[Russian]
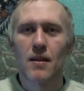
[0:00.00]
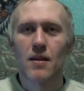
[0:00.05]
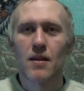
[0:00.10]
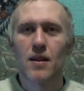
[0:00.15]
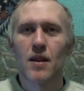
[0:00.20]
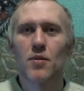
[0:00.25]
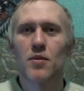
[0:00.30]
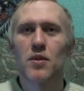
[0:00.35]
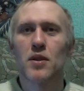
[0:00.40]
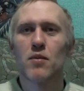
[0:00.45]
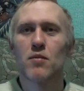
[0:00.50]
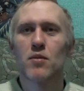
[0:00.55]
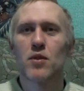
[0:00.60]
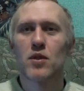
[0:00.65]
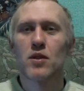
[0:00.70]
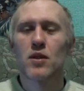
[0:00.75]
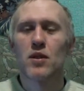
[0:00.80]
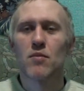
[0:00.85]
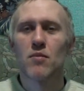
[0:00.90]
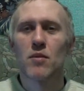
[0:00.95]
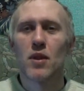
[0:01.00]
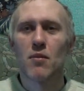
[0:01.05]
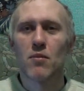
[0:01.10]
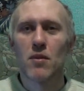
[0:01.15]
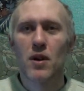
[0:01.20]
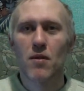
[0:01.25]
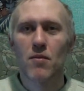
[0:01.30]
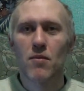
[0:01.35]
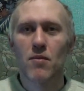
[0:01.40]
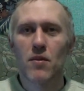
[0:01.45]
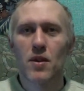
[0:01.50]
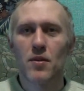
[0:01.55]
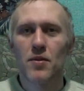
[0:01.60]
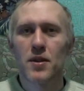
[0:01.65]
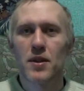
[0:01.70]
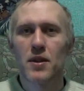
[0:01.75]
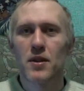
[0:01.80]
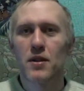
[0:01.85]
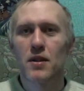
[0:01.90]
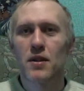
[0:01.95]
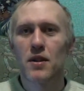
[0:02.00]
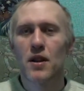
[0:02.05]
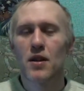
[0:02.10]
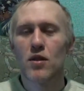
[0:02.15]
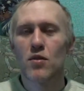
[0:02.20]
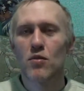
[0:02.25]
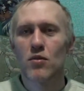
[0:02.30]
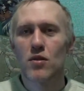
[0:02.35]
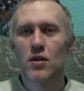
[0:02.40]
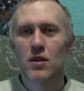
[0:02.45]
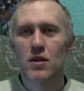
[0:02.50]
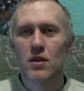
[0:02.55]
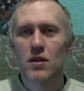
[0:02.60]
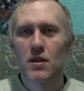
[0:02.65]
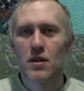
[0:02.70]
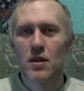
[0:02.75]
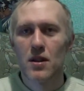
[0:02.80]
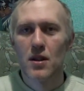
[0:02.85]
ко всем жилым домам во всех районах